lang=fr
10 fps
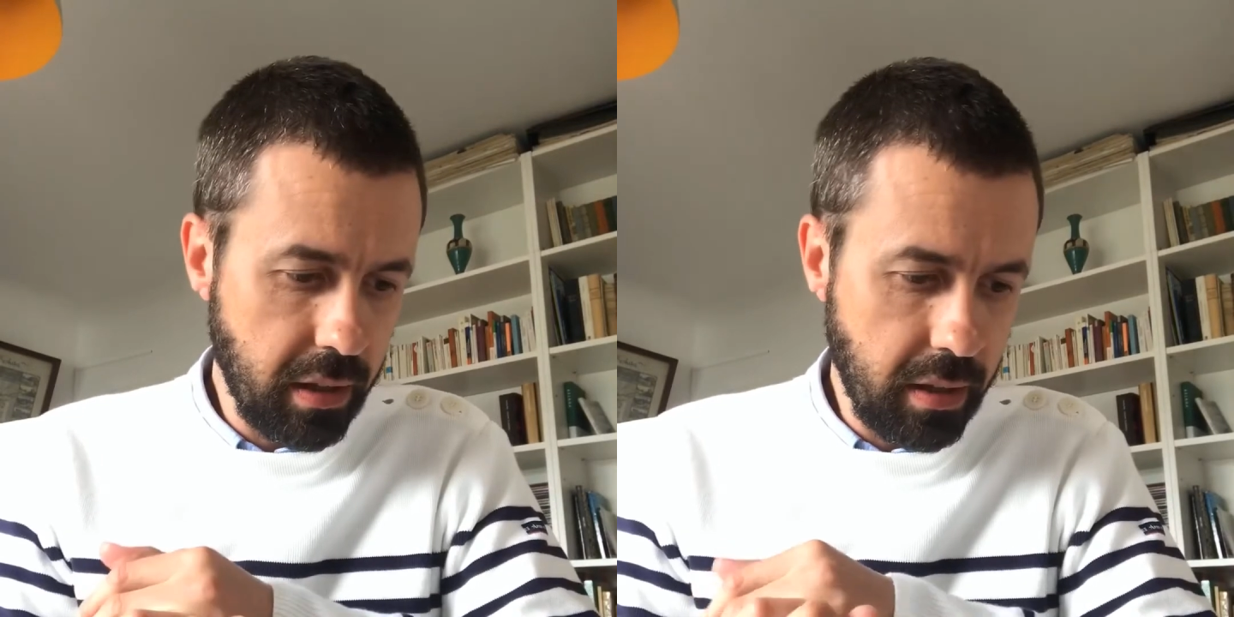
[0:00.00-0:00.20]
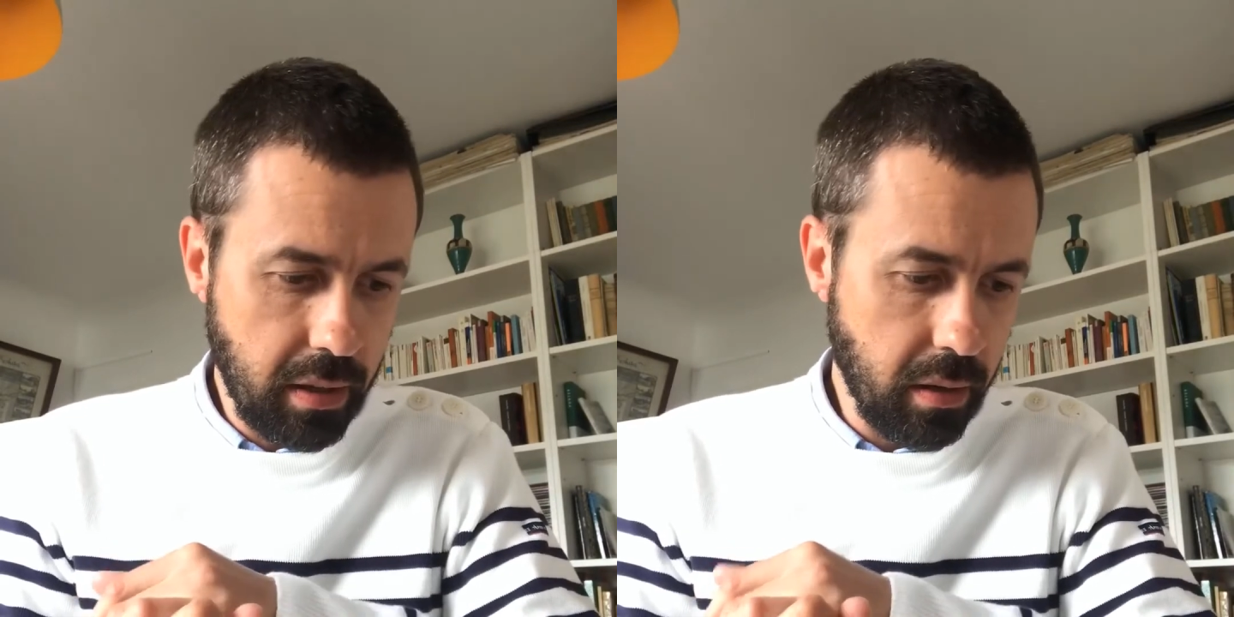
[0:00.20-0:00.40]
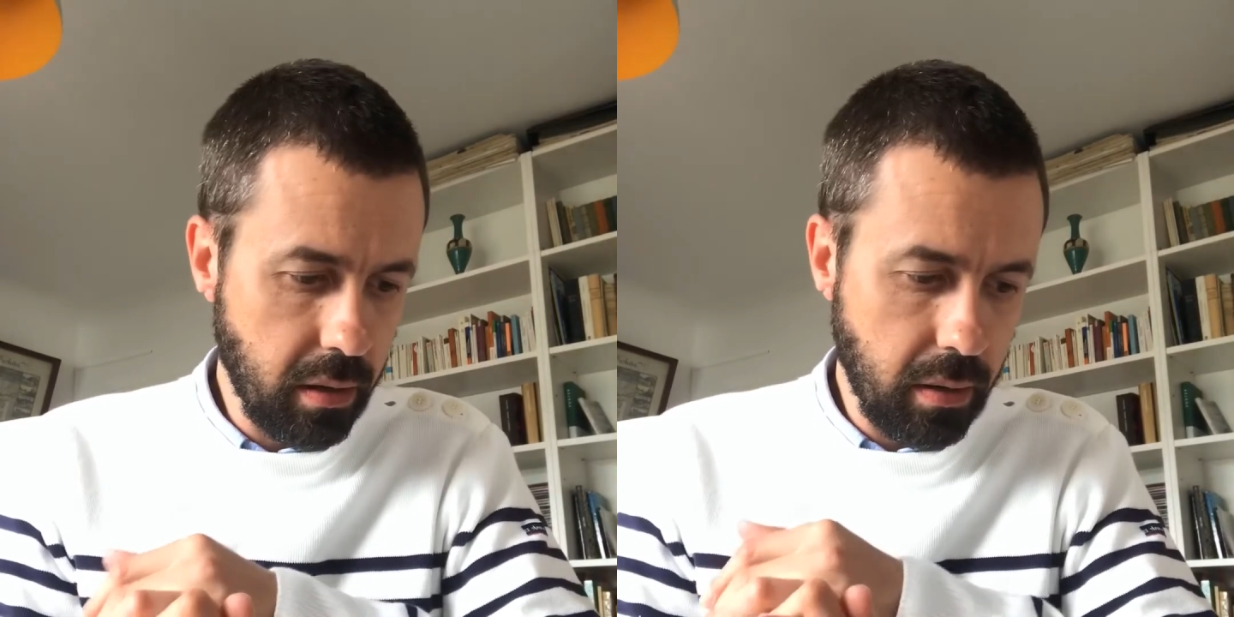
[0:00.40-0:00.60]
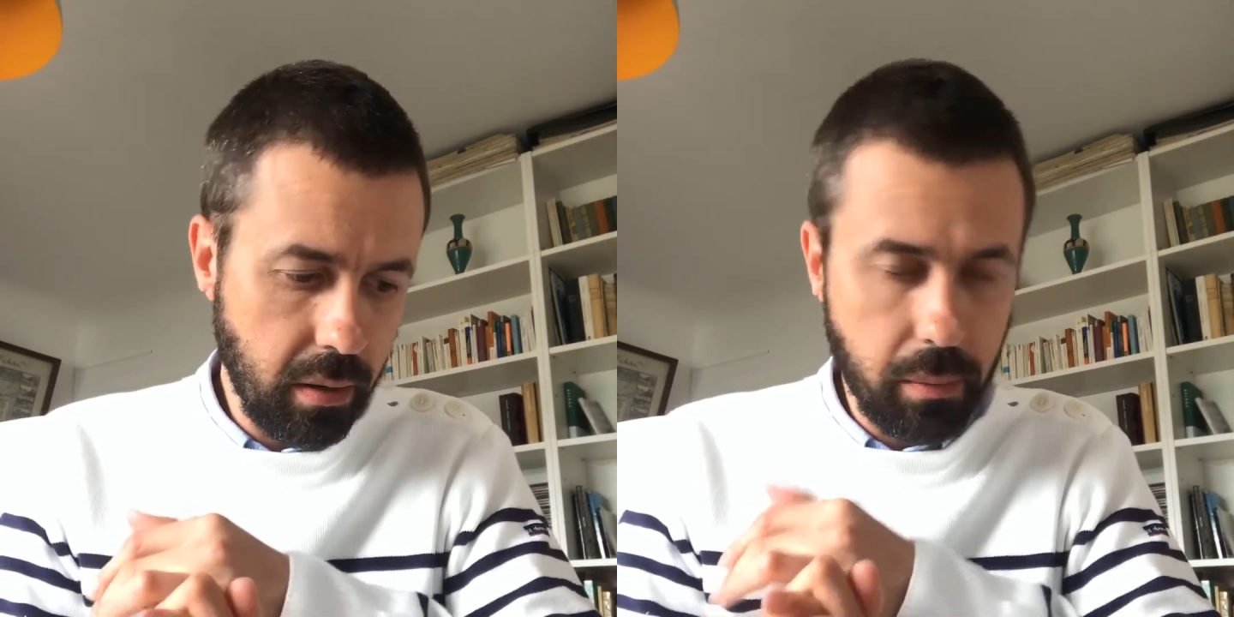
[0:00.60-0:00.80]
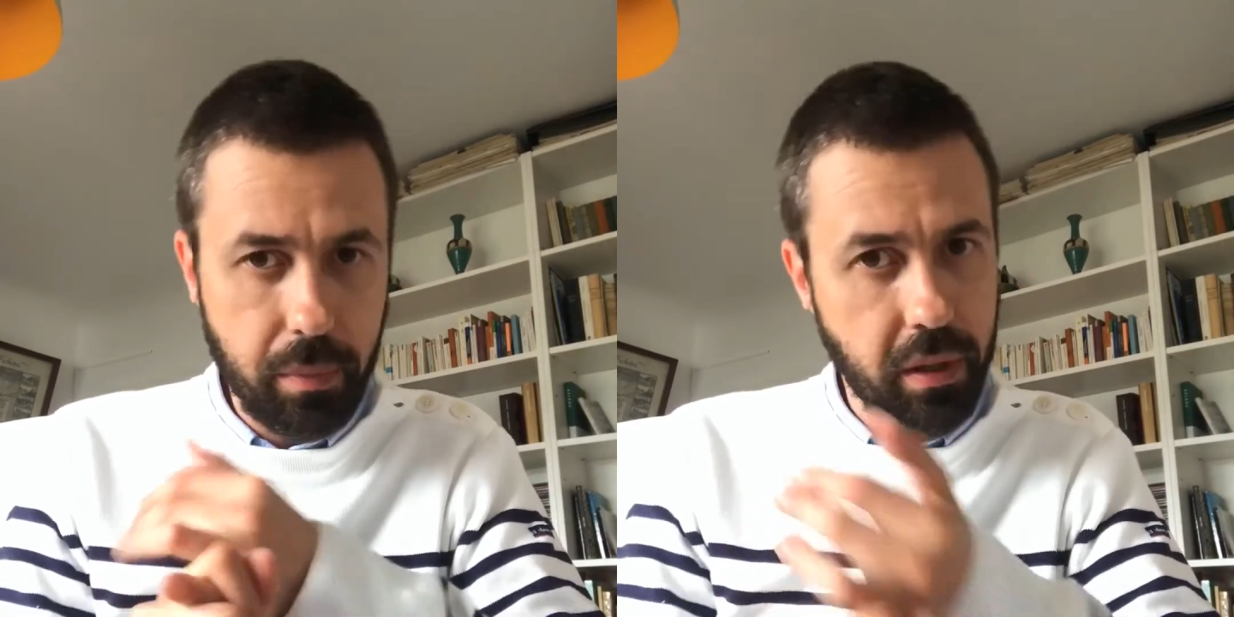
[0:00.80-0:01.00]

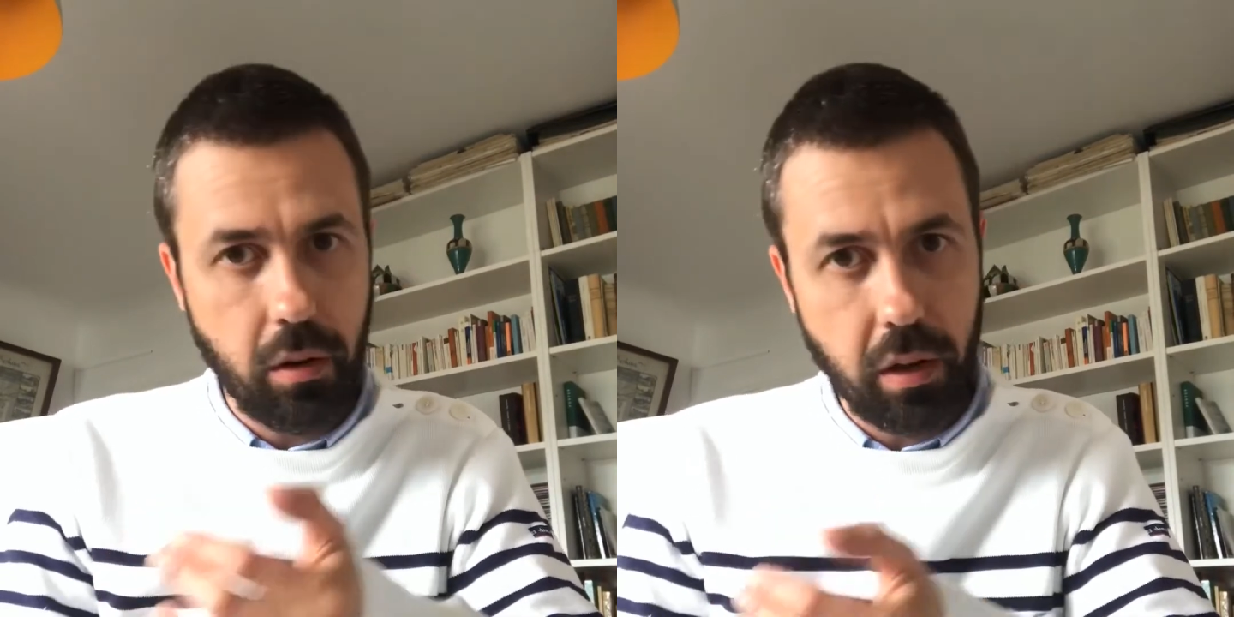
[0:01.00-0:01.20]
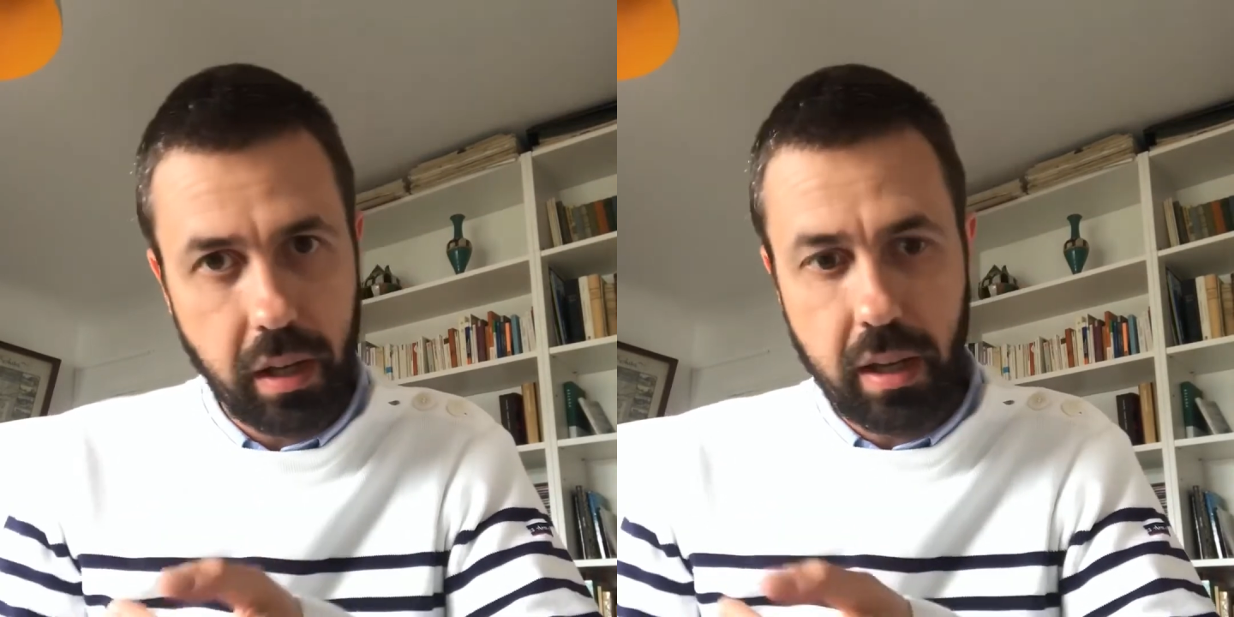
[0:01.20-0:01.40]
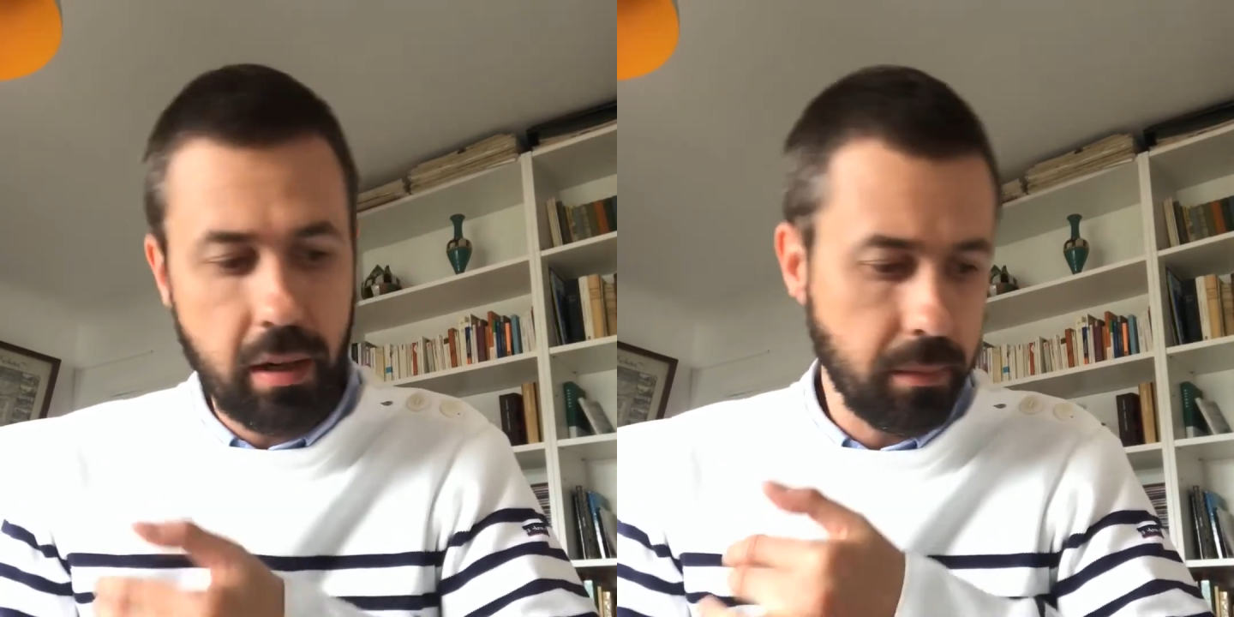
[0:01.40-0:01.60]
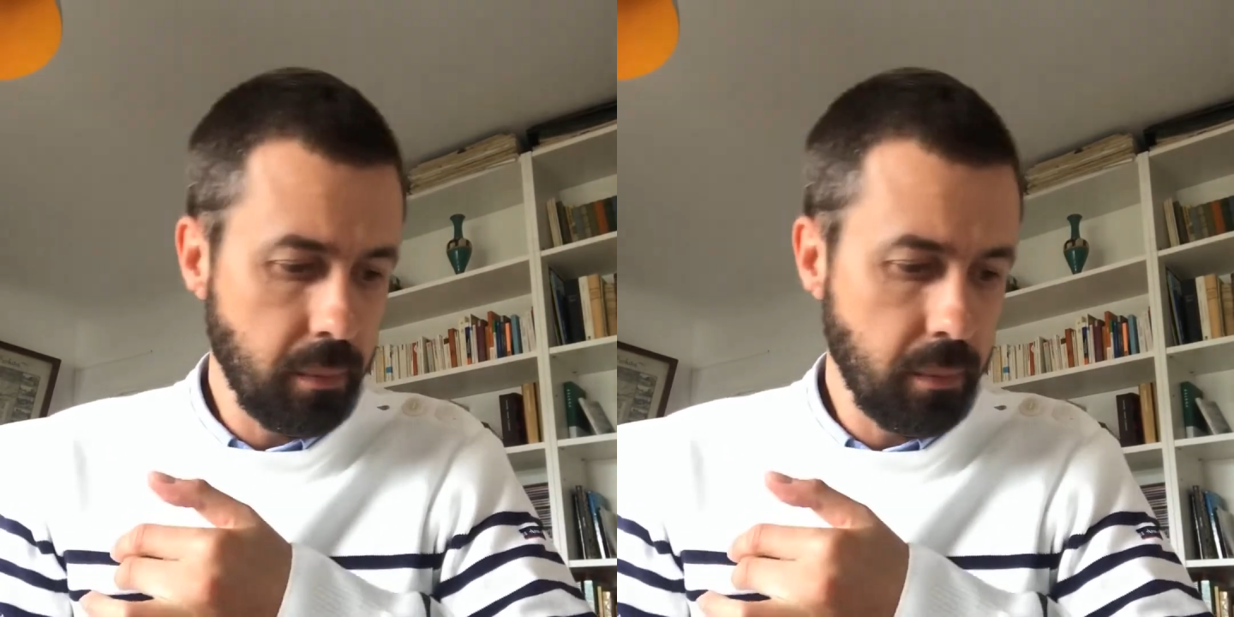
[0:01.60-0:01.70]
euh, pied dans le réel